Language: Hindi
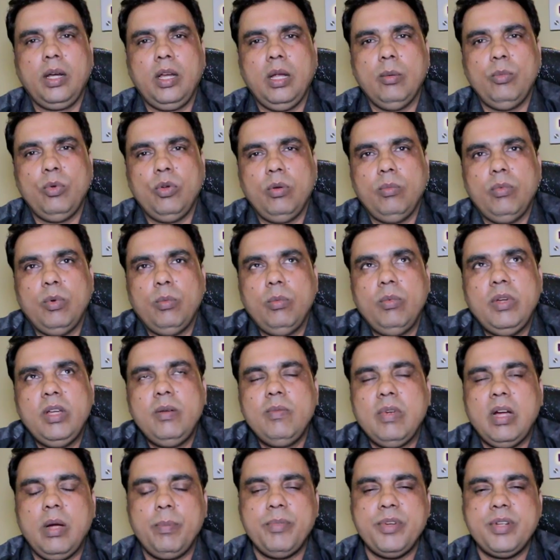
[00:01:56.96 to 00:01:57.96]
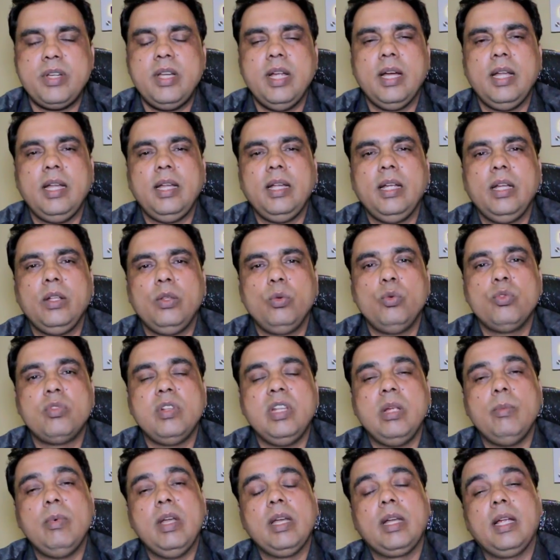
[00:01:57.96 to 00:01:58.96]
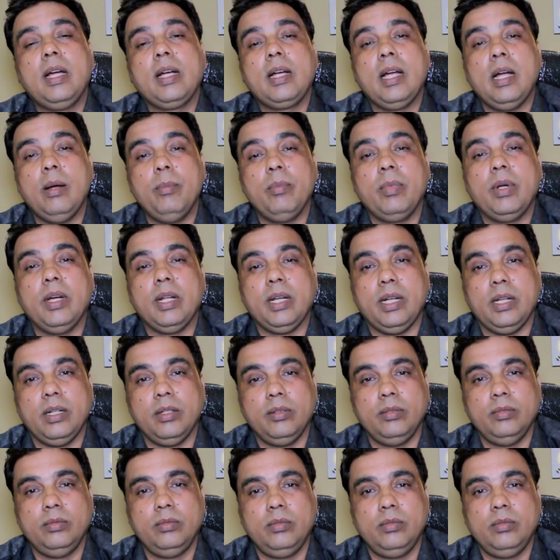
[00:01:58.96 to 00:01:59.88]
कि हम लोग मुंबई में ऑफिस डाले हैं तो उस लेवल का काम करें